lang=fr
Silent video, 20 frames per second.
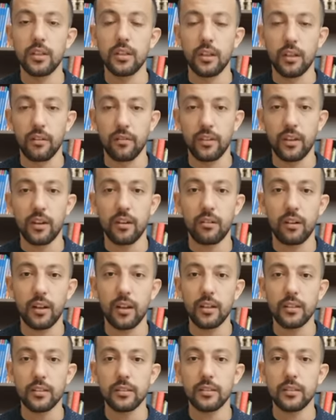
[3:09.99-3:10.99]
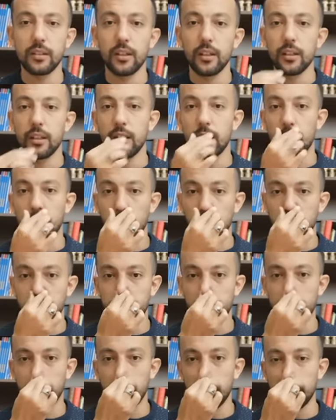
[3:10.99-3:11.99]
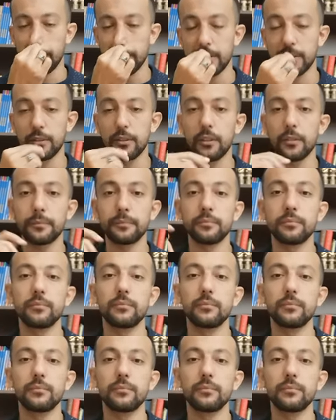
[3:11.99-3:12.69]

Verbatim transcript: Il vient en classe et il trouve un professeur